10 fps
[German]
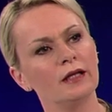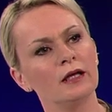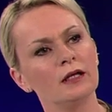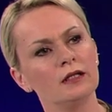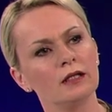
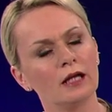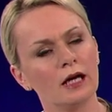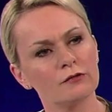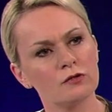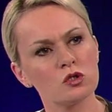in der
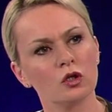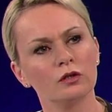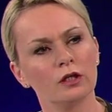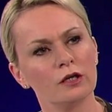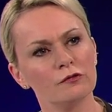Nacht von
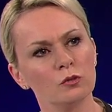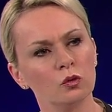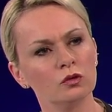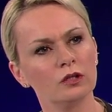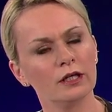Sonntag auf
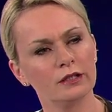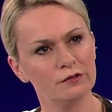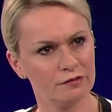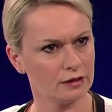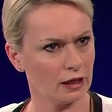Montag den
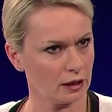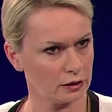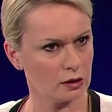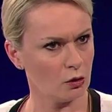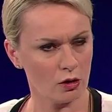
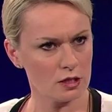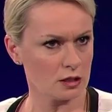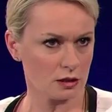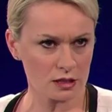Verdacht geäußert,